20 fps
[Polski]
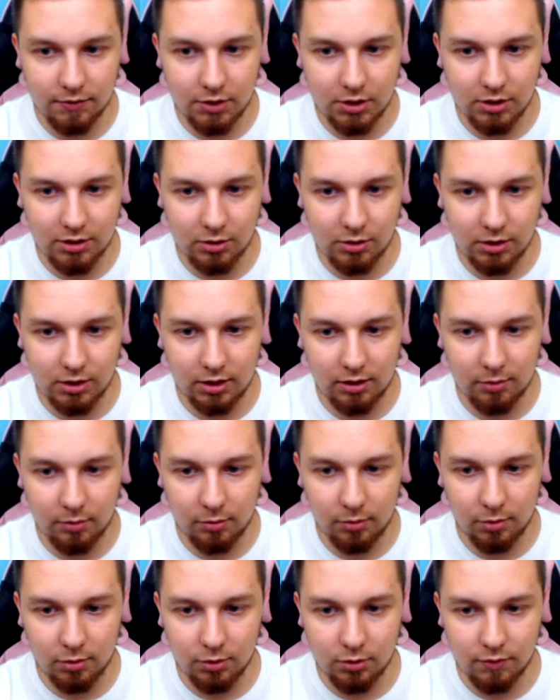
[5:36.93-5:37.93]
wszystko zjadam
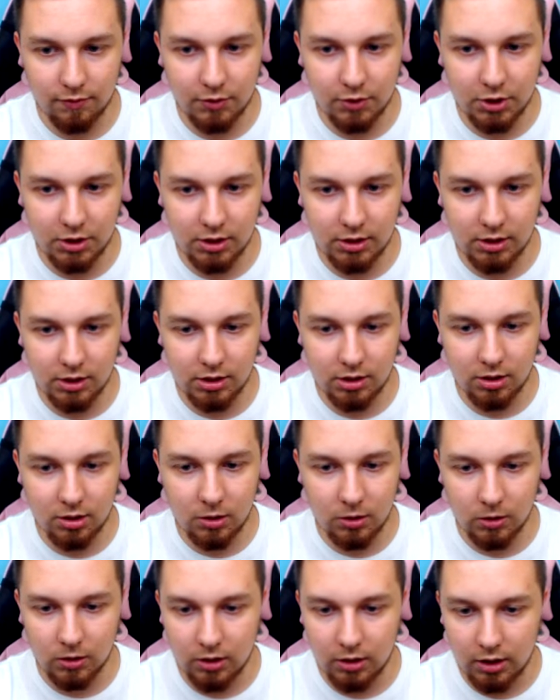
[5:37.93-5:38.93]
po prostu,
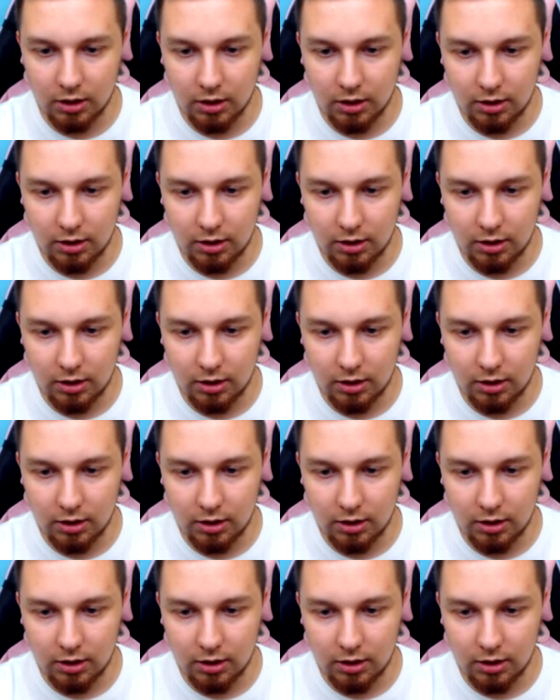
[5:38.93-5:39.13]
wszystko.